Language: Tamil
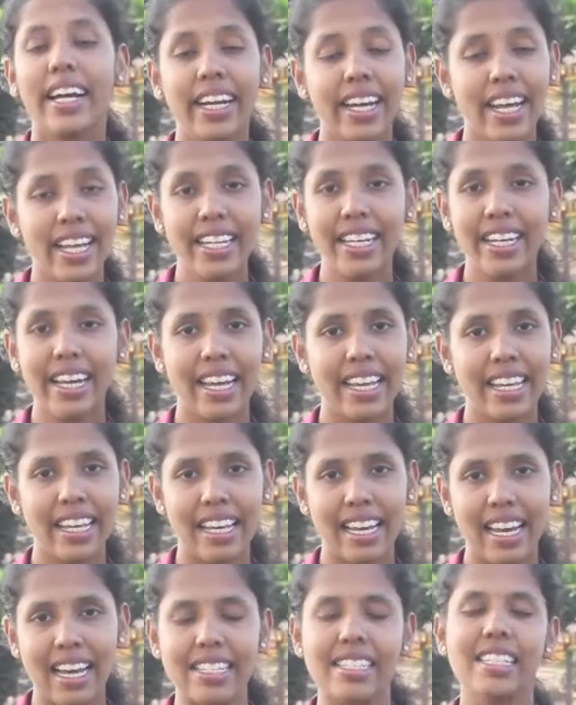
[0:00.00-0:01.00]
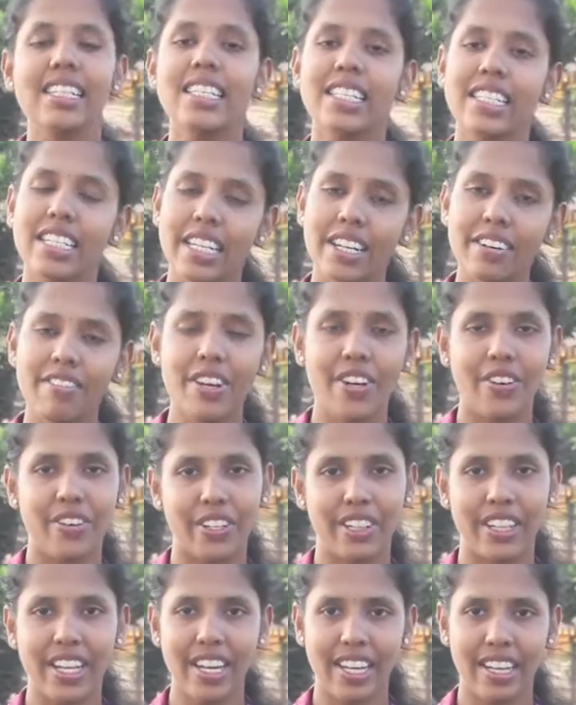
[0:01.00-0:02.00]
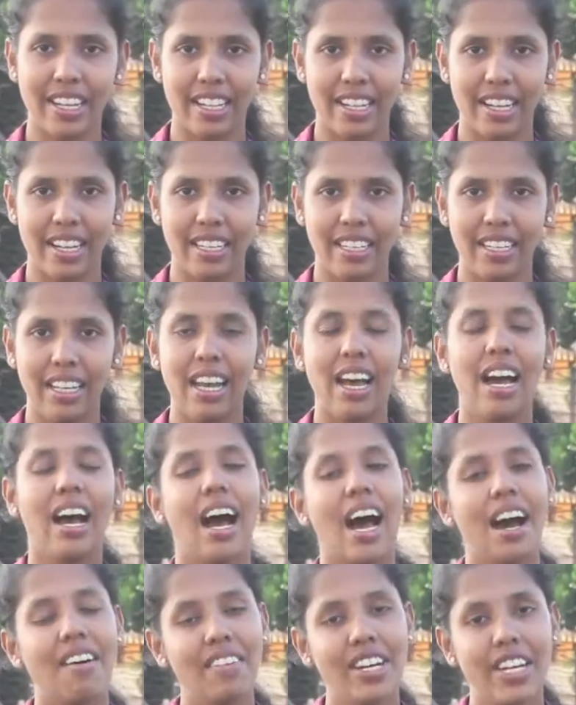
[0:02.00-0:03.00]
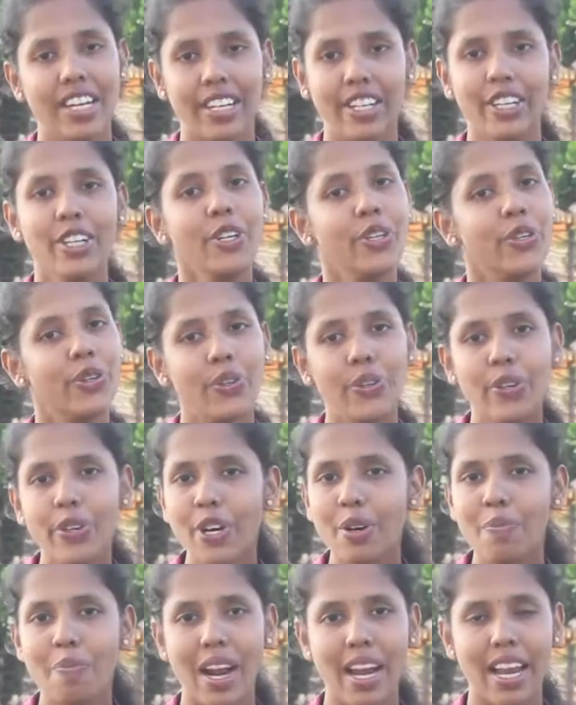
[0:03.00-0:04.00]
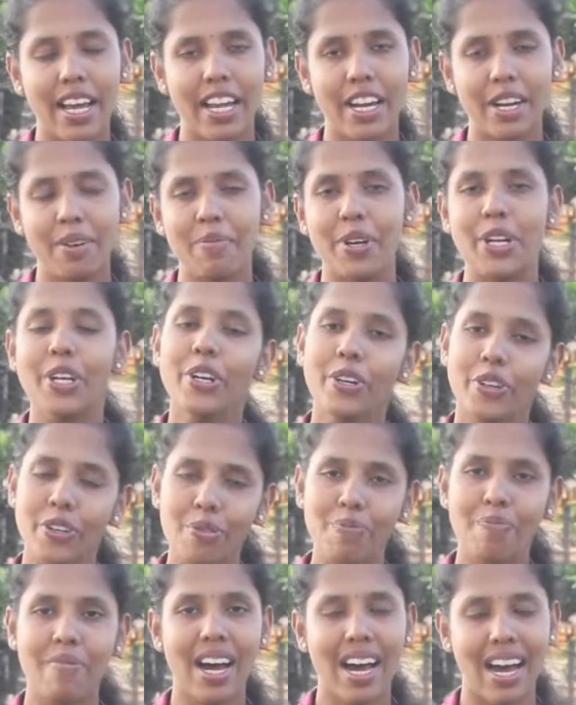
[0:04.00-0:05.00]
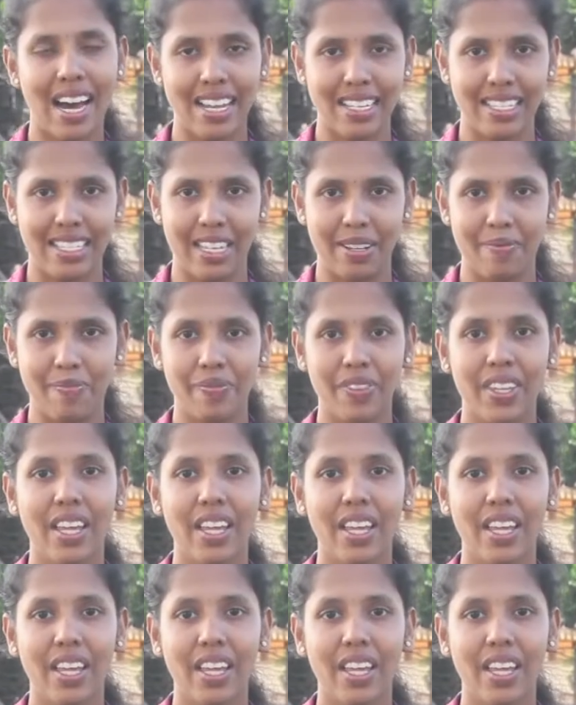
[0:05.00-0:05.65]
இடது கை இல்லாத சிறுவன் ஒருத்தன் இருந்தான் அவனுக்கு யூடோ பழகணும்னு ரொம்ப ஆசை